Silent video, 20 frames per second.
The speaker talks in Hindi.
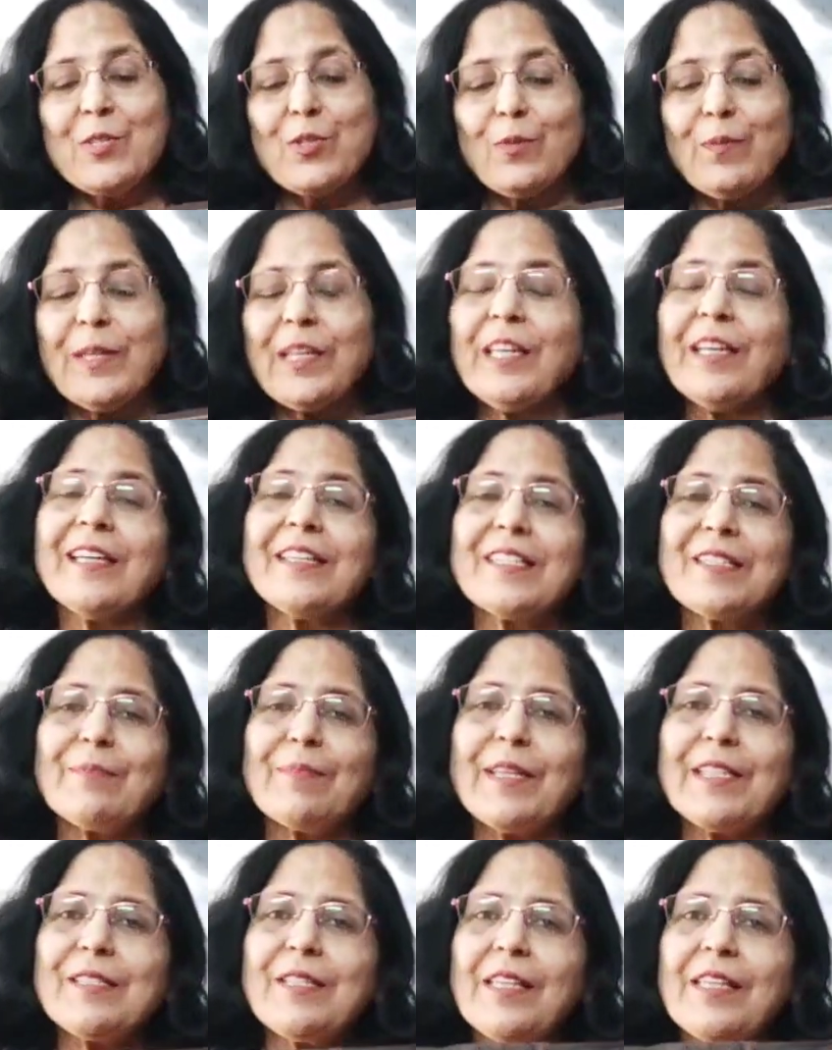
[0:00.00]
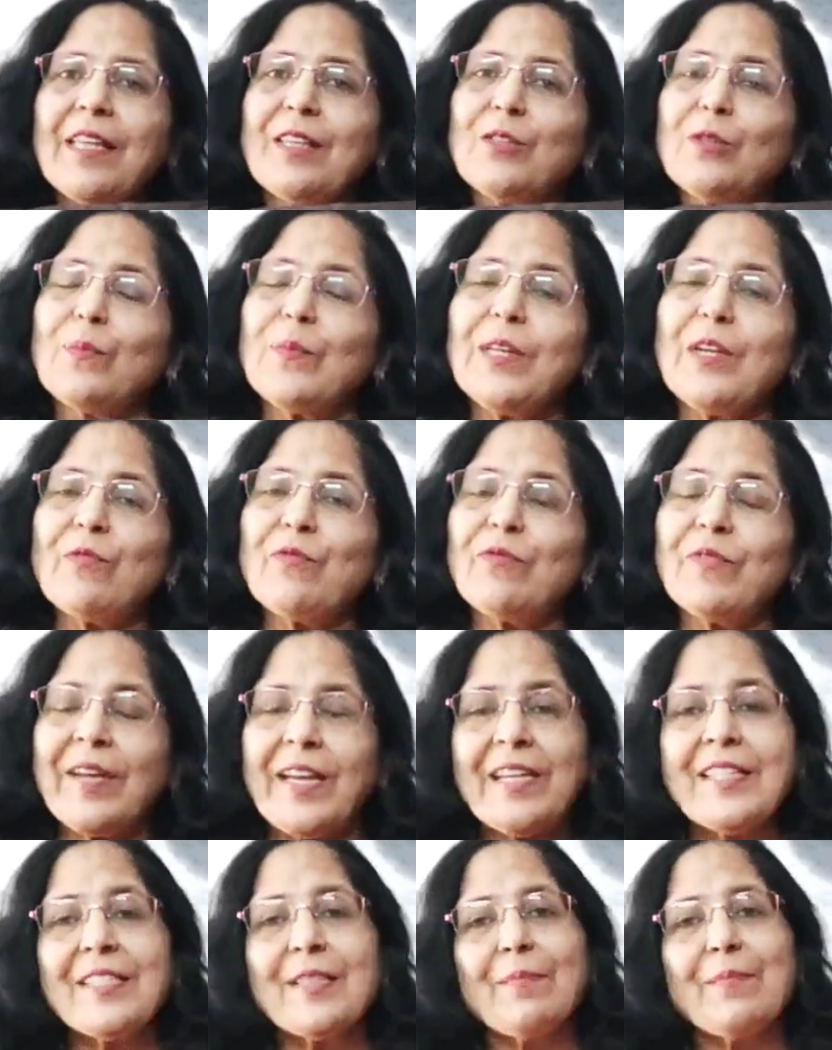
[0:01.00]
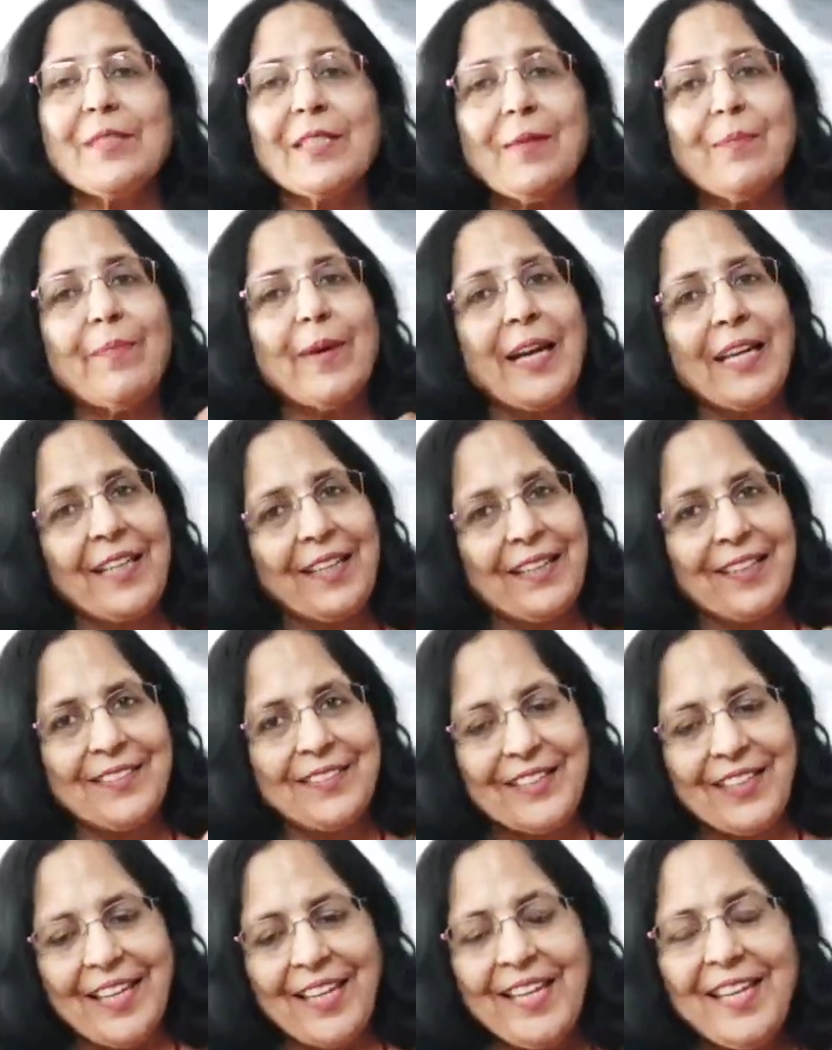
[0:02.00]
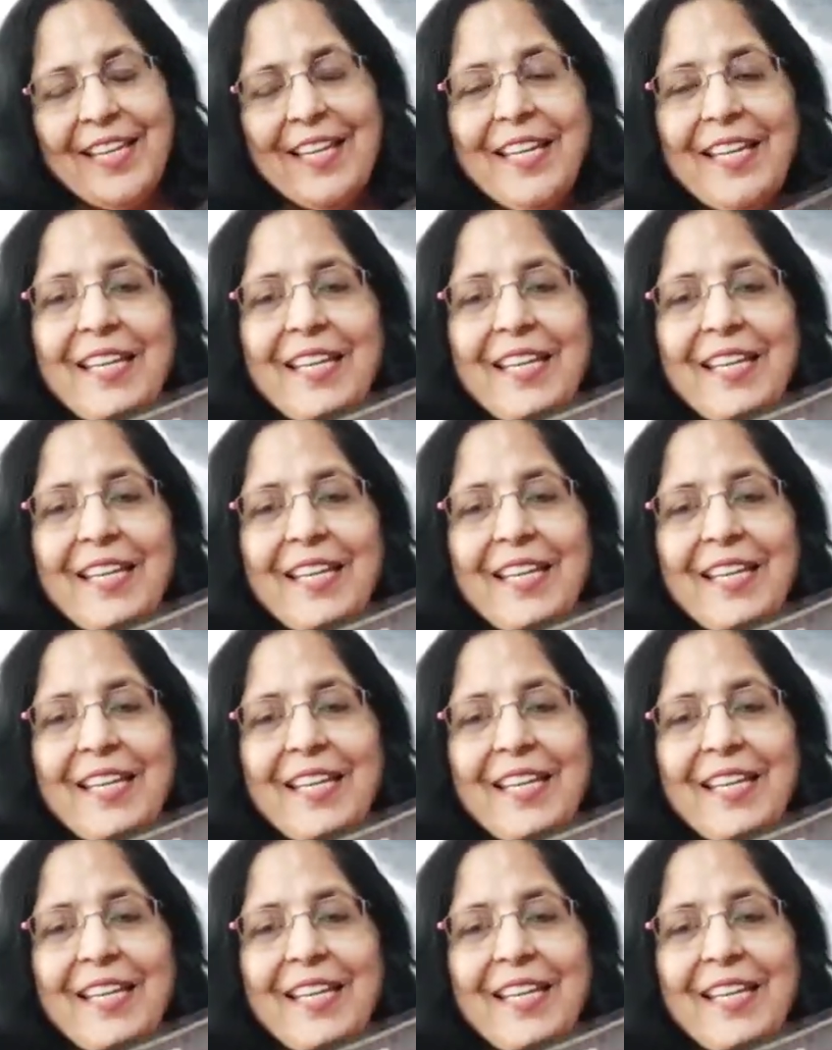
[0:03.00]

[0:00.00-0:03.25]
जो मेरे कस्टमर्स हैं या जो मेरे फ्रेंड्स हमसे बाय करते हैं